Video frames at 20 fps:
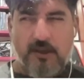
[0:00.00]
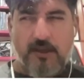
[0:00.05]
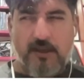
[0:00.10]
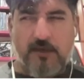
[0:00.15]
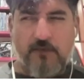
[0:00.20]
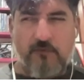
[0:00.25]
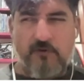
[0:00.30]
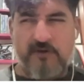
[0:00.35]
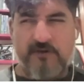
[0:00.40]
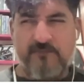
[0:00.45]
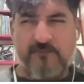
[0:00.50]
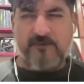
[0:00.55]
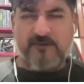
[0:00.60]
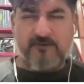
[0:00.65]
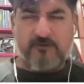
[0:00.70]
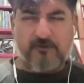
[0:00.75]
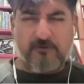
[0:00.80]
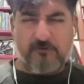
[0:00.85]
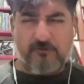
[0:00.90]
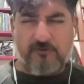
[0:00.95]
en un
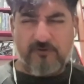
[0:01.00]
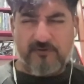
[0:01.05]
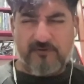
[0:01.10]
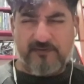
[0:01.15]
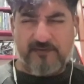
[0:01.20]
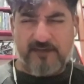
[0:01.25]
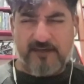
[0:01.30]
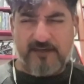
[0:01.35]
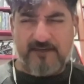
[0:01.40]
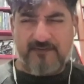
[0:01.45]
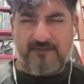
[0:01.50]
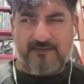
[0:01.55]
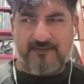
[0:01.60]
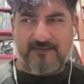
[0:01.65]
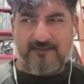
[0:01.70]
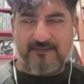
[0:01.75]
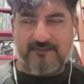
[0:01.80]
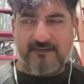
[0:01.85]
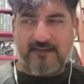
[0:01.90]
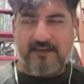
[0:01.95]
espacio en donde están
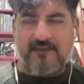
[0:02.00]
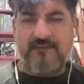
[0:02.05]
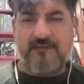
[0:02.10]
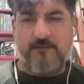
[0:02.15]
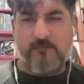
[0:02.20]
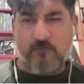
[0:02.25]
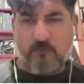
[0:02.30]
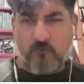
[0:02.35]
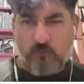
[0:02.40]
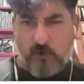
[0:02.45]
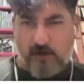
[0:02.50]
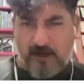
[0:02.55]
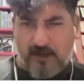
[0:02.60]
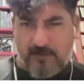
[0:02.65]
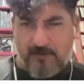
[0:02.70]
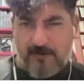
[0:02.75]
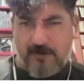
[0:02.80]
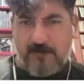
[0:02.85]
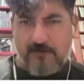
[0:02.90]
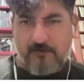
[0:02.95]
estas disqueras tipo
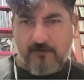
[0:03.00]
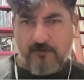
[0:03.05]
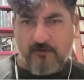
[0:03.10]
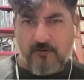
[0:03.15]
Culebra, ¿no?